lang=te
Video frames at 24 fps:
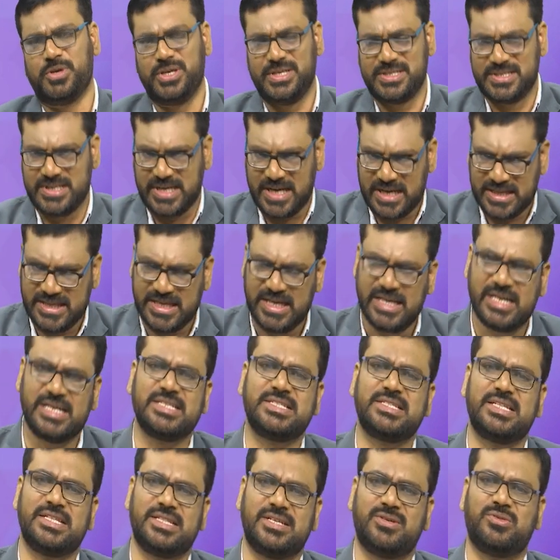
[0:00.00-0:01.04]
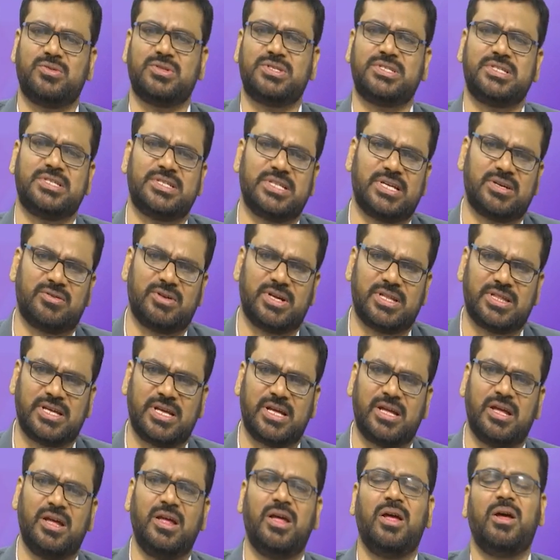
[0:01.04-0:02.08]
పోయి సాధారణ స్థితికి వచ్చిన తర్వాత
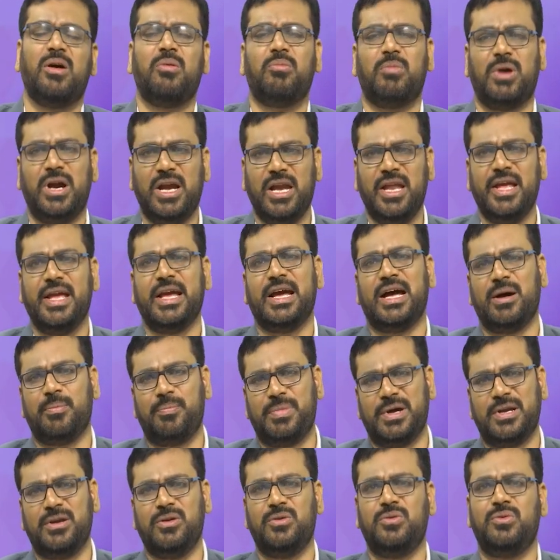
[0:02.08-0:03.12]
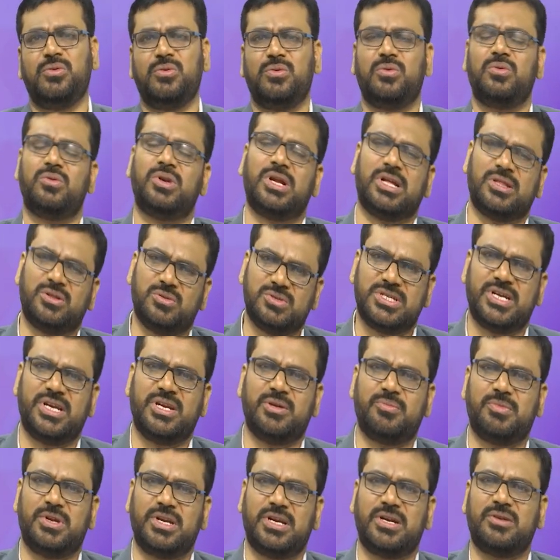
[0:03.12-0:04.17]
మళ్ళీ ఆ పన్నును రద్దు
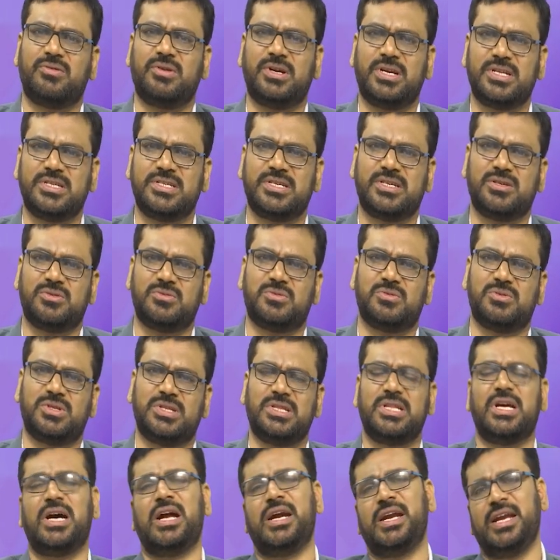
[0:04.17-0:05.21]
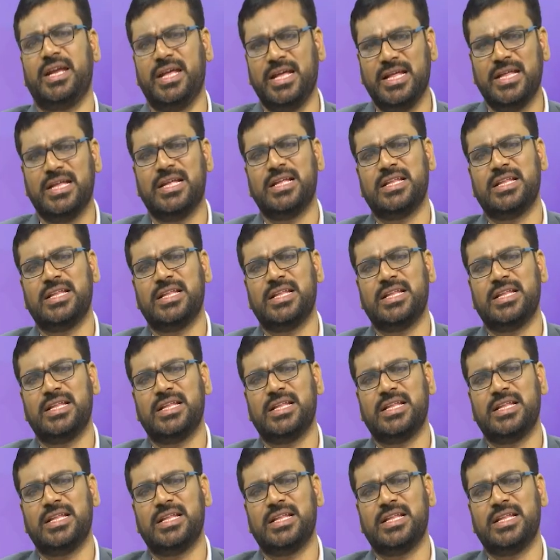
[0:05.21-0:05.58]
చేయడం అన్నటువంటిది జరుగుతుంది దాన్నే